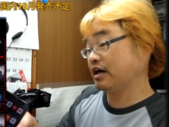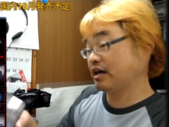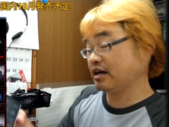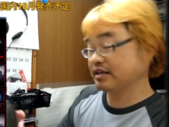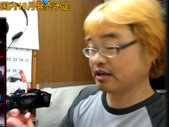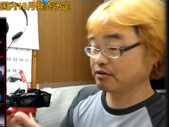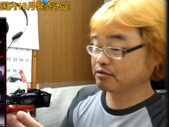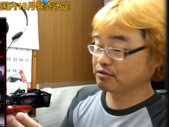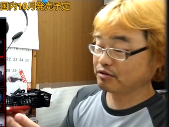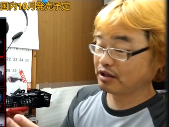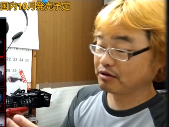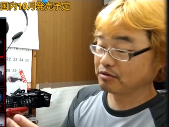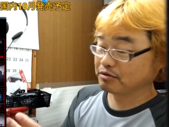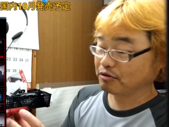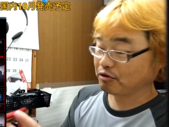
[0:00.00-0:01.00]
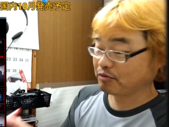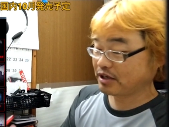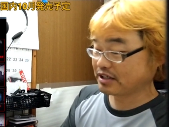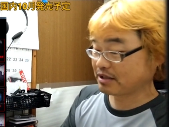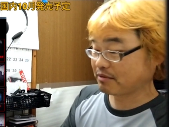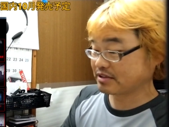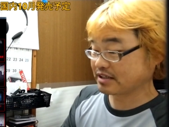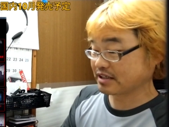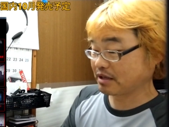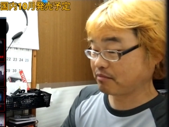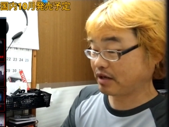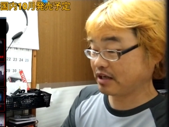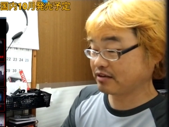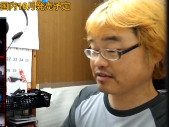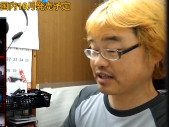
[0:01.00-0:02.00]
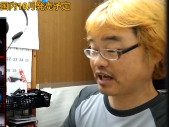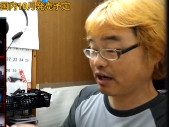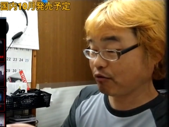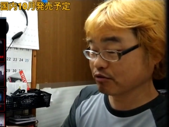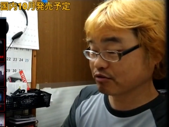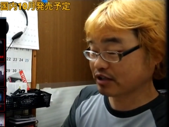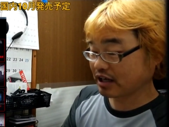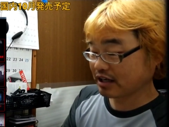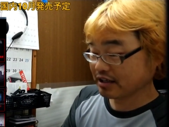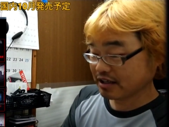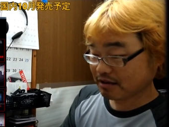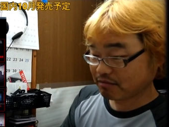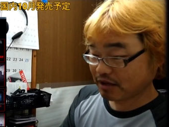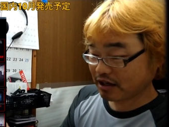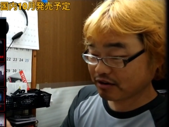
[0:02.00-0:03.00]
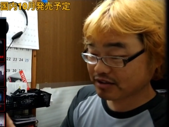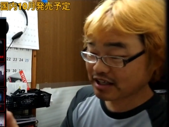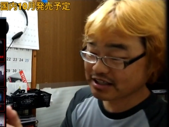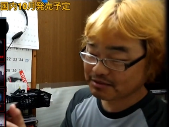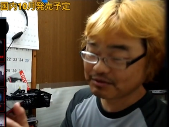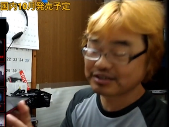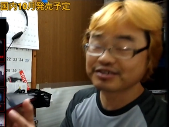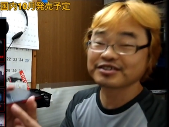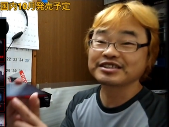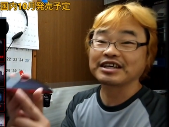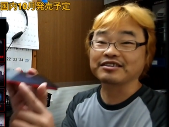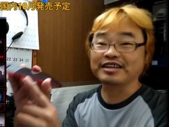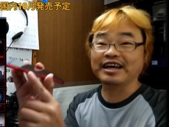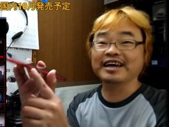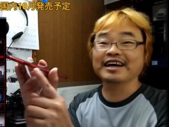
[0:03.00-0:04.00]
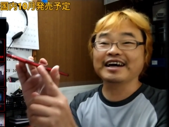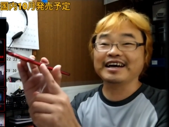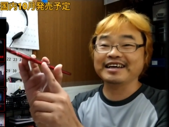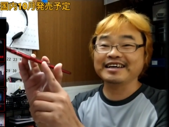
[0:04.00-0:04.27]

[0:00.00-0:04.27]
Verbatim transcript: ああ、なるほど、なるほど。ごめんなさい、間違えた。マイクタッチ、あ、本当だ。マイクタッチ3つついてるね。